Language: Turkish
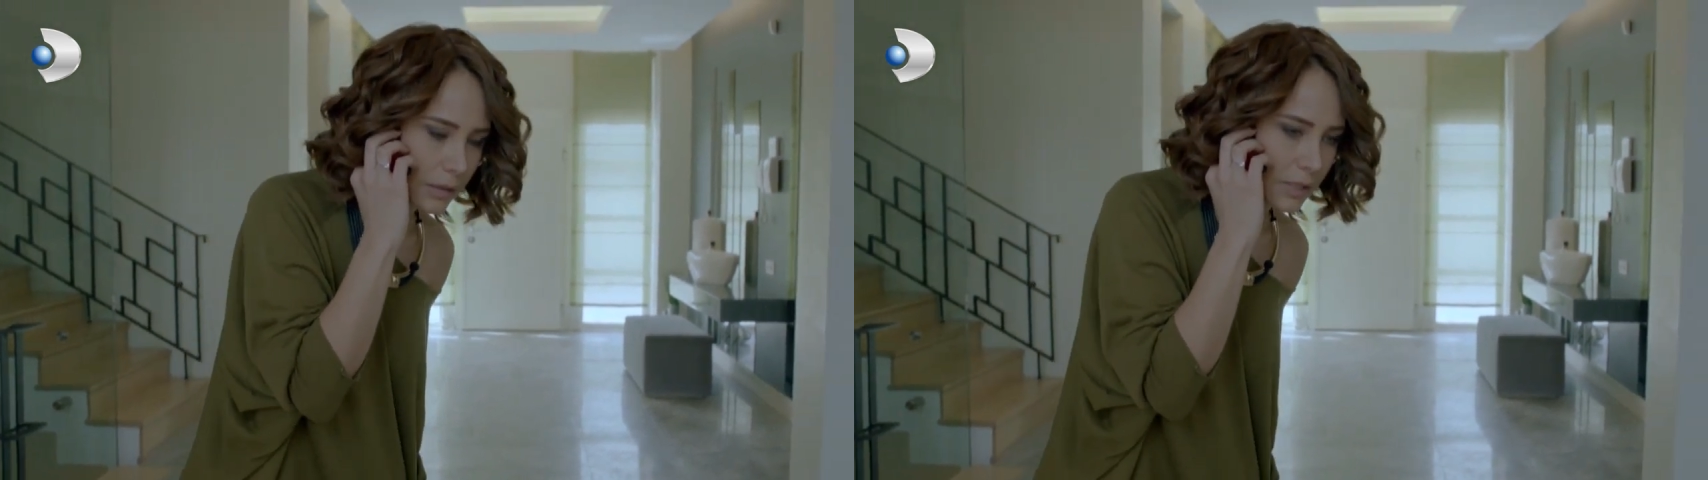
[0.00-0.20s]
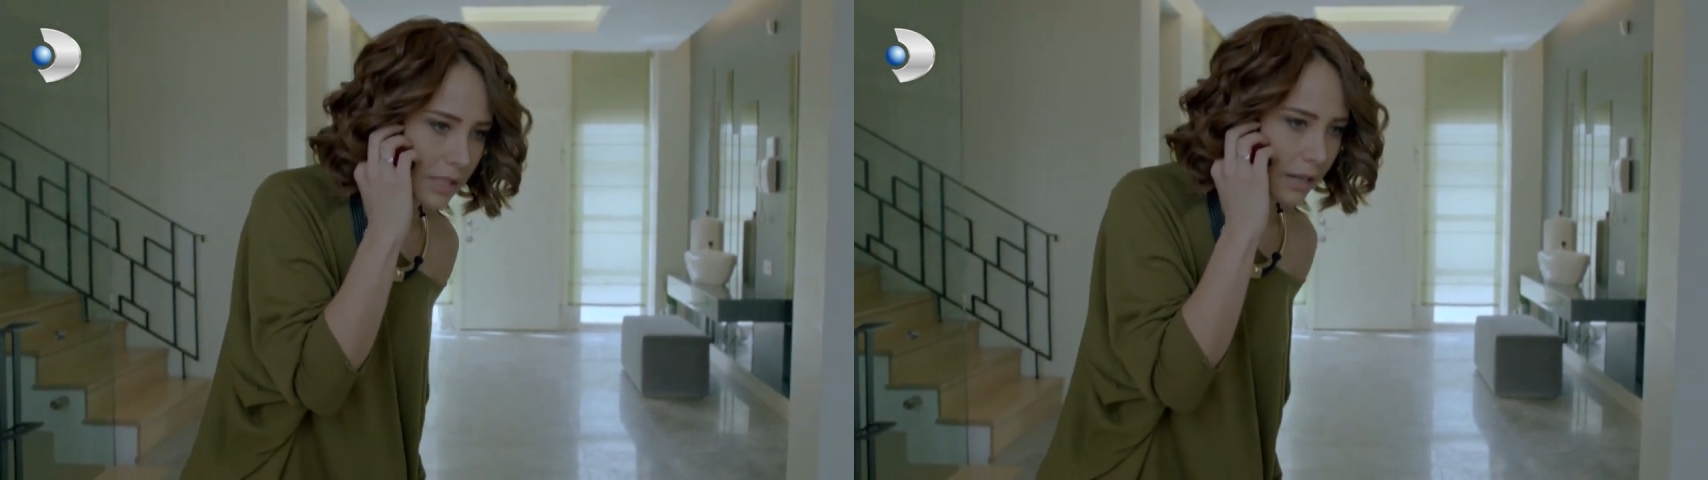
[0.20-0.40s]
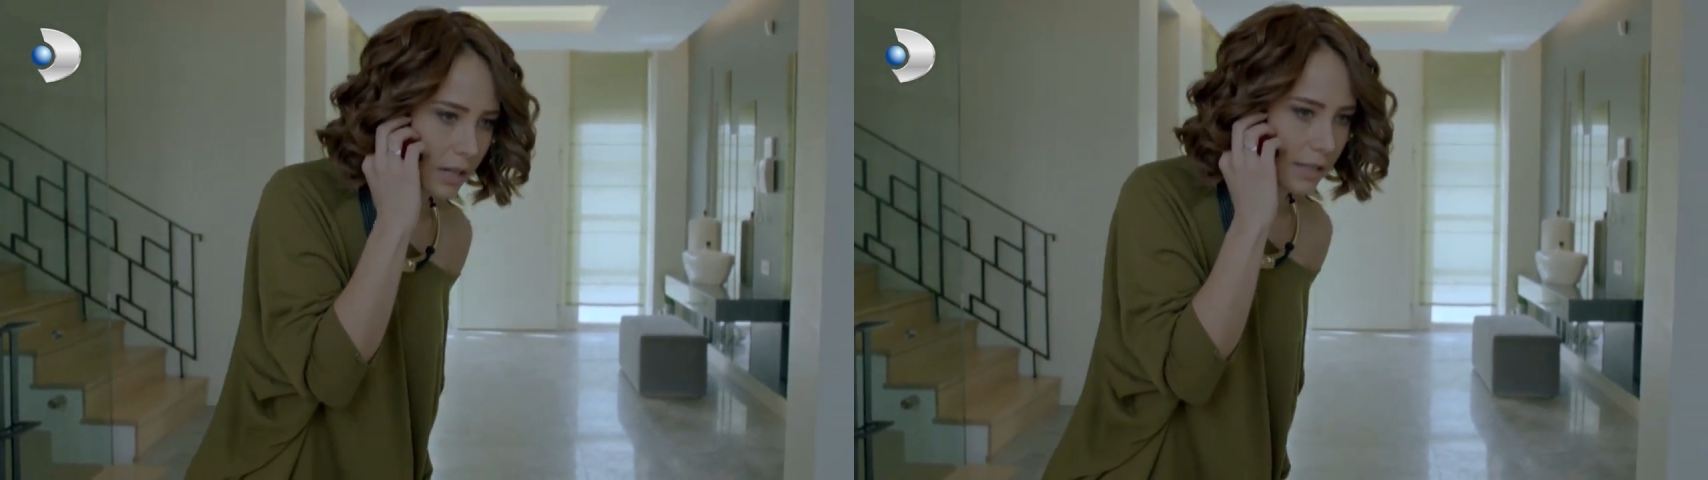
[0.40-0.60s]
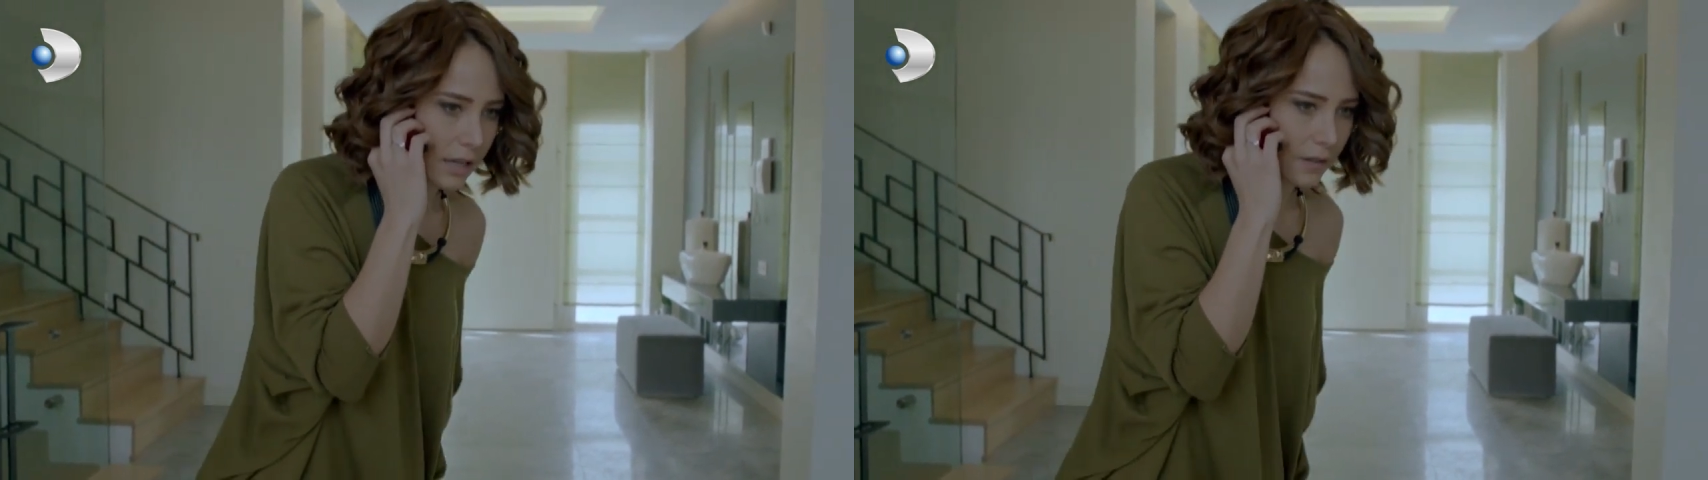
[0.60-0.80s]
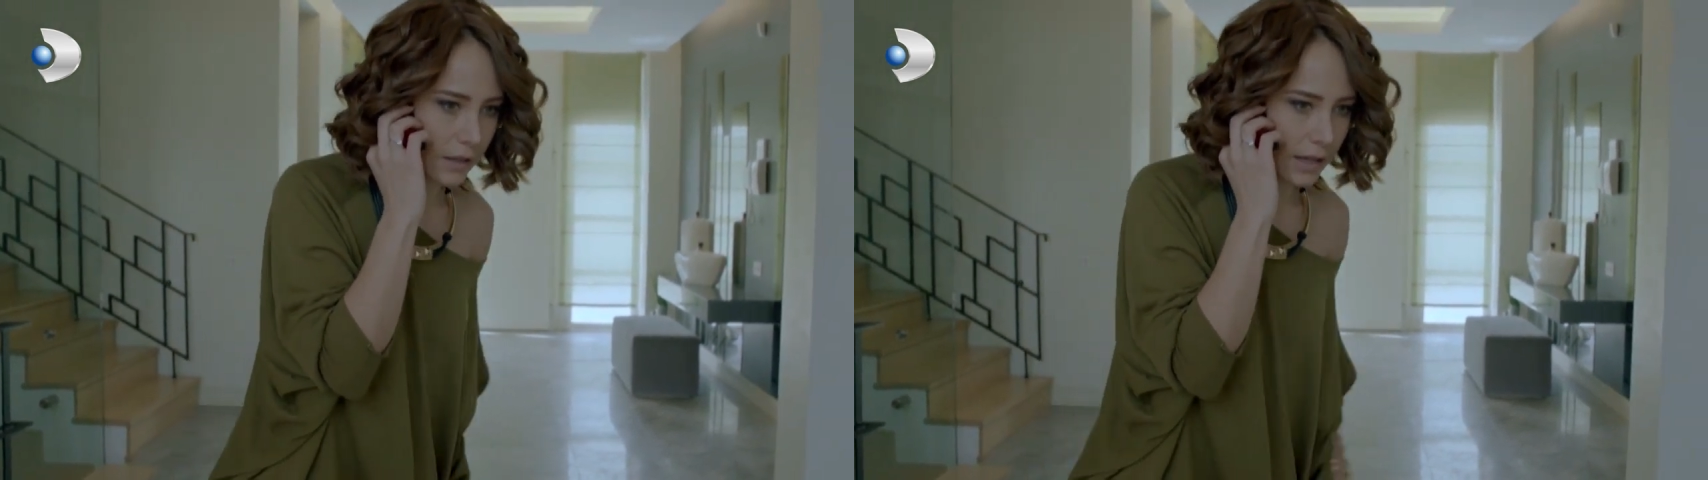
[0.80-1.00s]
Kızım sen
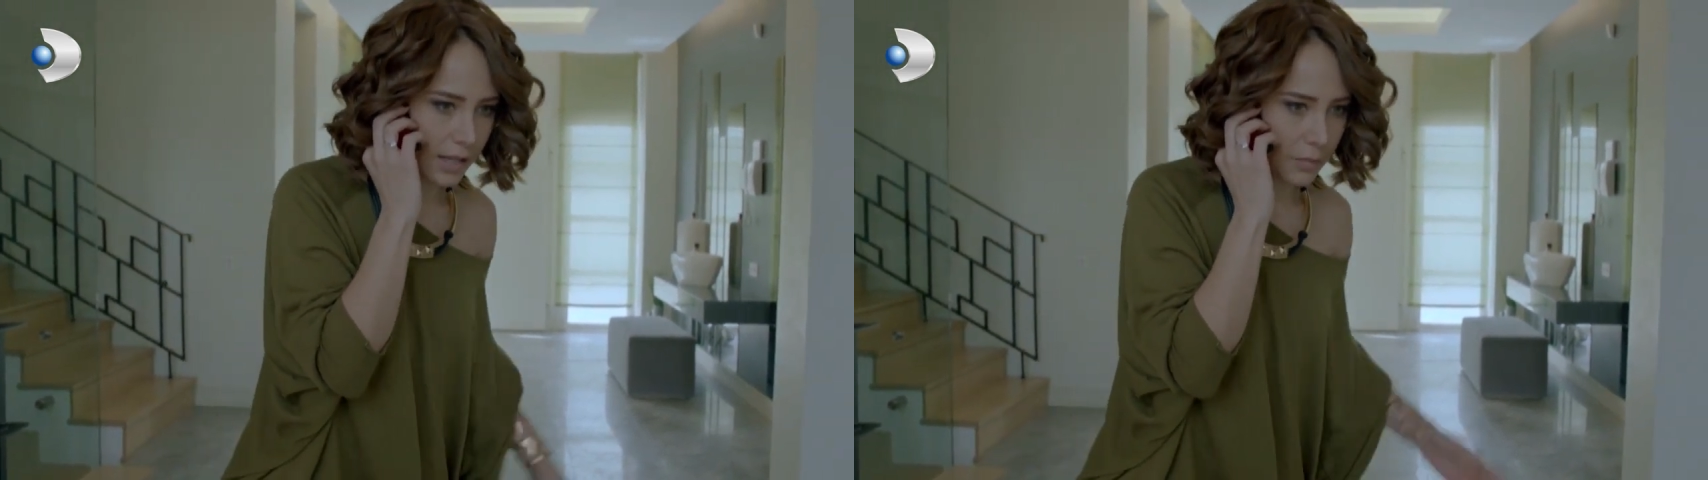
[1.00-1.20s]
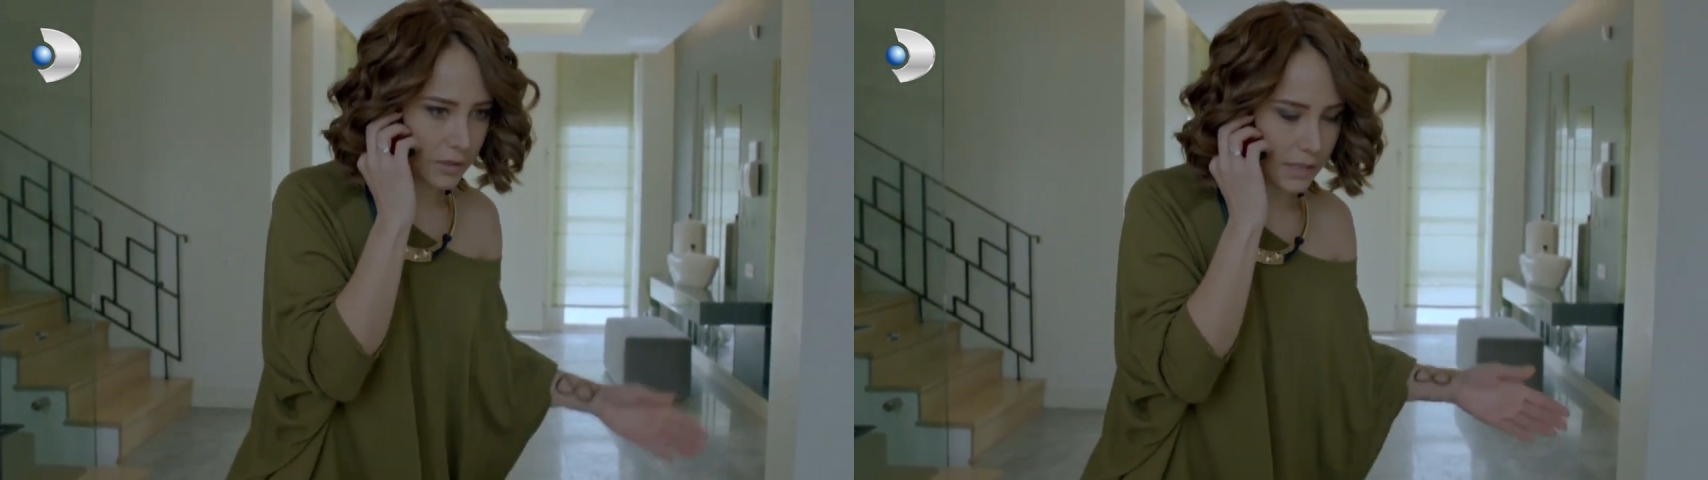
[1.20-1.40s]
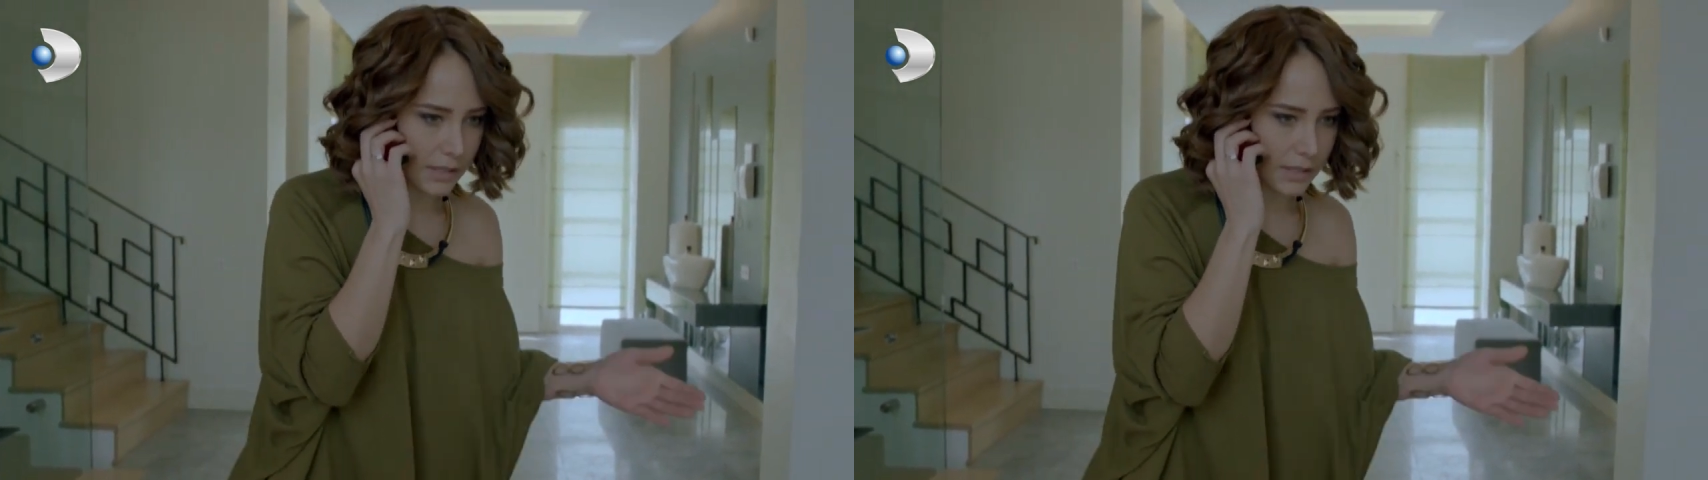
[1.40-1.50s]
kaza falan yaptın